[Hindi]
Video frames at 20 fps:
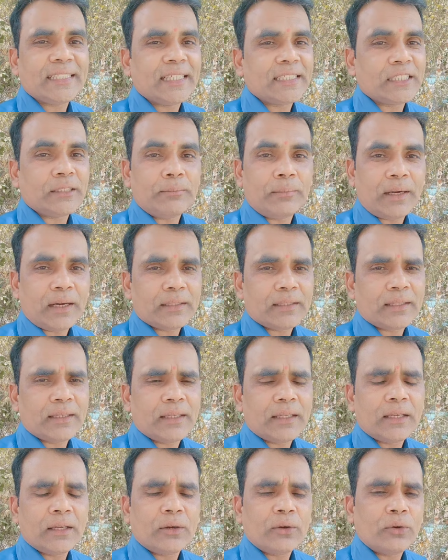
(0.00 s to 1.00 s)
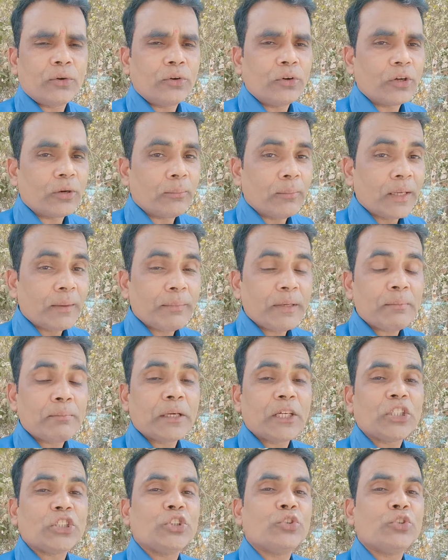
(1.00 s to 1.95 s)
ऐसी ऐसी बात है और मैं अपने